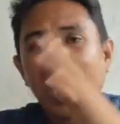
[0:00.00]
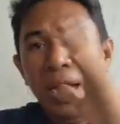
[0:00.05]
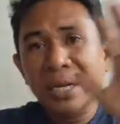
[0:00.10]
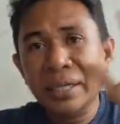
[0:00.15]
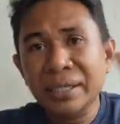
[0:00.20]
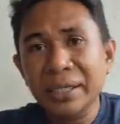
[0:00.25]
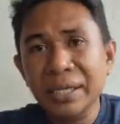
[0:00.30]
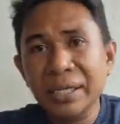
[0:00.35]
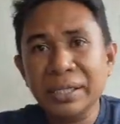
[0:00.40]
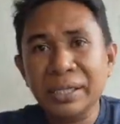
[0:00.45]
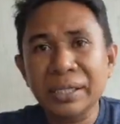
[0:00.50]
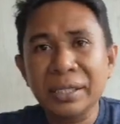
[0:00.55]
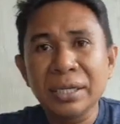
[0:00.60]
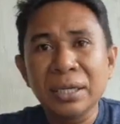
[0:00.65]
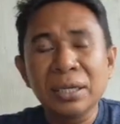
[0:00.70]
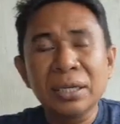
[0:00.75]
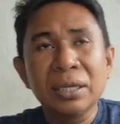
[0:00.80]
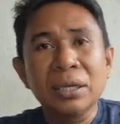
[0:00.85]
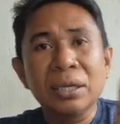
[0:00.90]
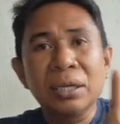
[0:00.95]
akses
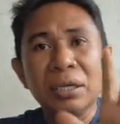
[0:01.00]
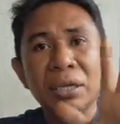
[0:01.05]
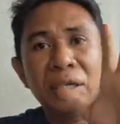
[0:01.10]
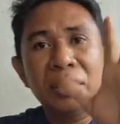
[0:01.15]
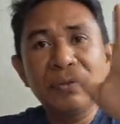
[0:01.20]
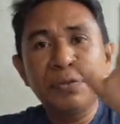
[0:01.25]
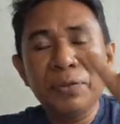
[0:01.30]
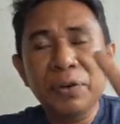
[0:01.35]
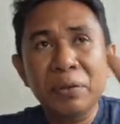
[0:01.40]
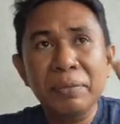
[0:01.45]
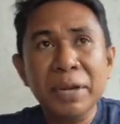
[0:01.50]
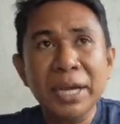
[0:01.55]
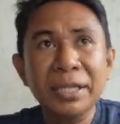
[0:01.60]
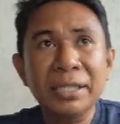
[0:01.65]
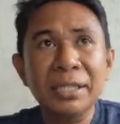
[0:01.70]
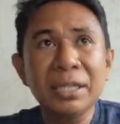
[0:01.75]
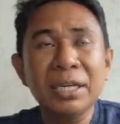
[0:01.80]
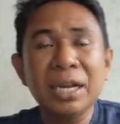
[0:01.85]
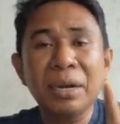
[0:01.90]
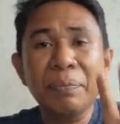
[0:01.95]

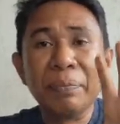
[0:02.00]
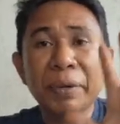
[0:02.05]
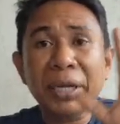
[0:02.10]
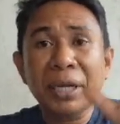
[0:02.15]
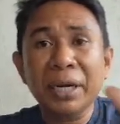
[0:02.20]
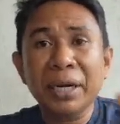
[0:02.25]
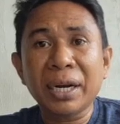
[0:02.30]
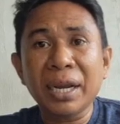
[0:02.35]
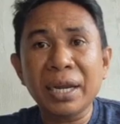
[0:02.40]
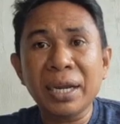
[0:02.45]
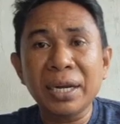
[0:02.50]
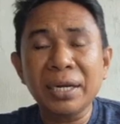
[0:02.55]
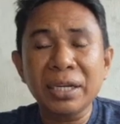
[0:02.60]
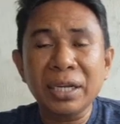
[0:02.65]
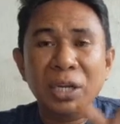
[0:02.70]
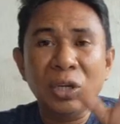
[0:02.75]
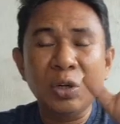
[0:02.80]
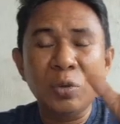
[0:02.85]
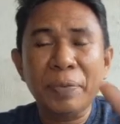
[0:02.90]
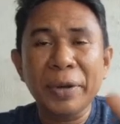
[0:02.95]
informasi dan
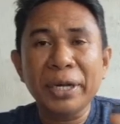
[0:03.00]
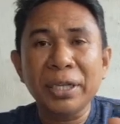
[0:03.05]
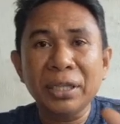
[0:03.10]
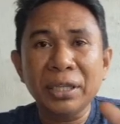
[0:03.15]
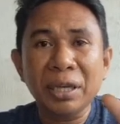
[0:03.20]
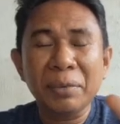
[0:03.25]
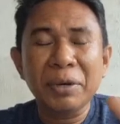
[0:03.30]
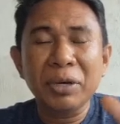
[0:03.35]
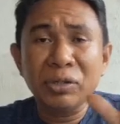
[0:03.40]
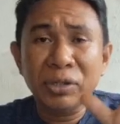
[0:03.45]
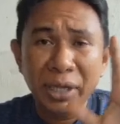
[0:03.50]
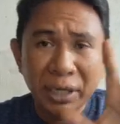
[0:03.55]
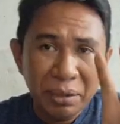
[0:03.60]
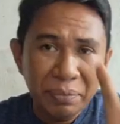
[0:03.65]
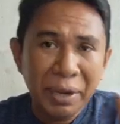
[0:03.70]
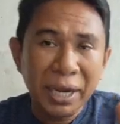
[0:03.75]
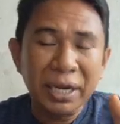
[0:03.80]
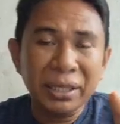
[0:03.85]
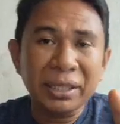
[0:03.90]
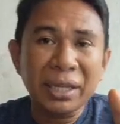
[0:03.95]
pergerakan kehidupan kita manusia ini
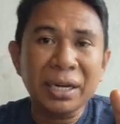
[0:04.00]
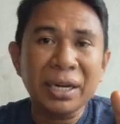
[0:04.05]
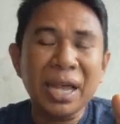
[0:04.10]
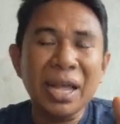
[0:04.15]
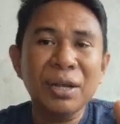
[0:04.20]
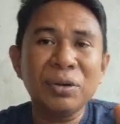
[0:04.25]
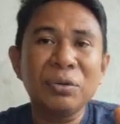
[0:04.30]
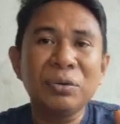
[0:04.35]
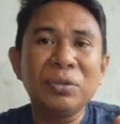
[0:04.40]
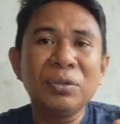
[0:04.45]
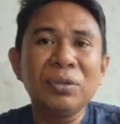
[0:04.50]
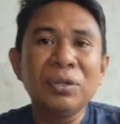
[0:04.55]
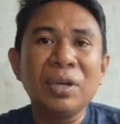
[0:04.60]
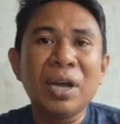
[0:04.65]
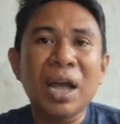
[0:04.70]
bakal terganggu.